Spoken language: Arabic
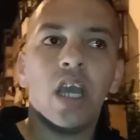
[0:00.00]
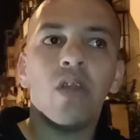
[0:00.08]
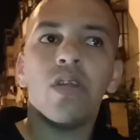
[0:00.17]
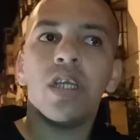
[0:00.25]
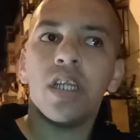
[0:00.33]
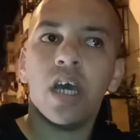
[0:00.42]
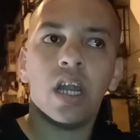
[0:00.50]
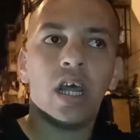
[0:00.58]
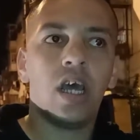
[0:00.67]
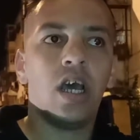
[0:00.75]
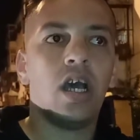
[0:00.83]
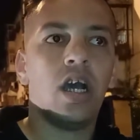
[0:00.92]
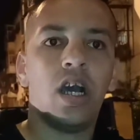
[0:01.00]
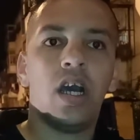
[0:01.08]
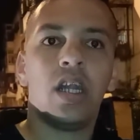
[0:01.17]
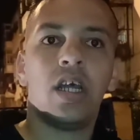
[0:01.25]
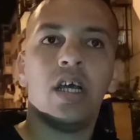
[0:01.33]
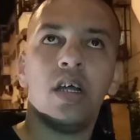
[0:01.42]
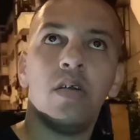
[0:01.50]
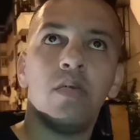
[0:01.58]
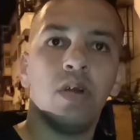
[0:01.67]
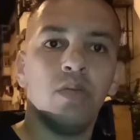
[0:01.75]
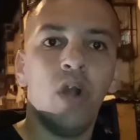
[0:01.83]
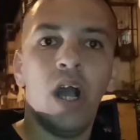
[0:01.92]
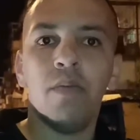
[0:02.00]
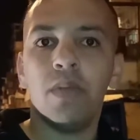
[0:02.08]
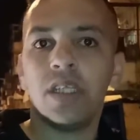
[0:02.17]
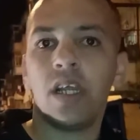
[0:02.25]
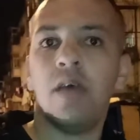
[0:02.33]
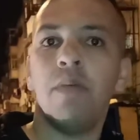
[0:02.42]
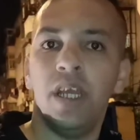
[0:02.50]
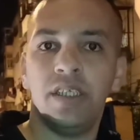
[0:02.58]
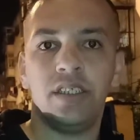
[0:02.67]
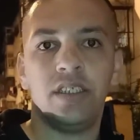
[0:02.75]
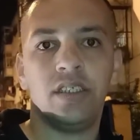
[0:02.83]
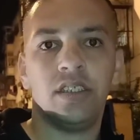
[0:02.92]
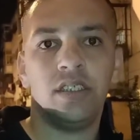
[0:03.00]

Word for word: قالوا لنا راه راه محمد راه مات